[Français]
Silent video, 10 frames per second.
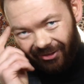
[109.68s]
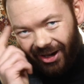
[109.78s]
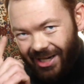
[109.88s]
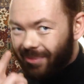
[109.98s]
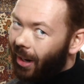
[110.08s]
ça
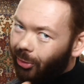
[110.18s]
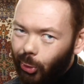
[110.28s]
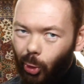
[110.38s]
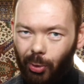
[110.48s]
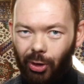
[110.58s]
va, il est pas
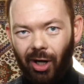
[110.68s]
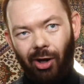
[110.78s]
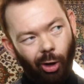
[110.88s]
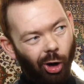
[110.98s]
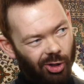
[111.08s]
con non plus, hein.
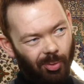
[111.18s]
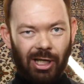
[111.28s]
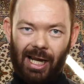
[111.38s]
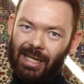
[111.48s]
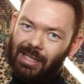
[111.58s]
heureusement
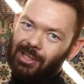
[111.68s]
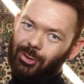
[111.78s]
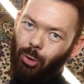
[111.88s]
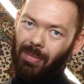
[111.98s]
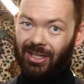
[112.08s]
il a rien dit
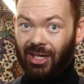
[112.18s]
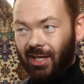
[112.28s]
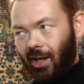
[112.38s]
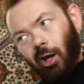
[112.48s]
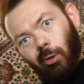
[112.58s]
sur
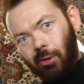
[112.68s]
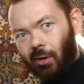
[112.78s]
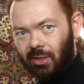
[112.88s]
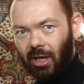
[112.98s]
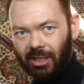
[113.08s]
Marseille,
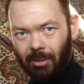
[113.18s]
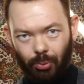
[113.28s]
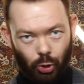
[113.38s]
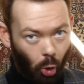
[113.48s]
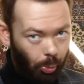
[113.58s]
ça aurait été
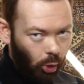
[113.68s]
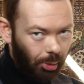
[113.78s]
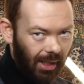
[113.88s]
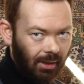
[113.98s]
plus chaud pour lui.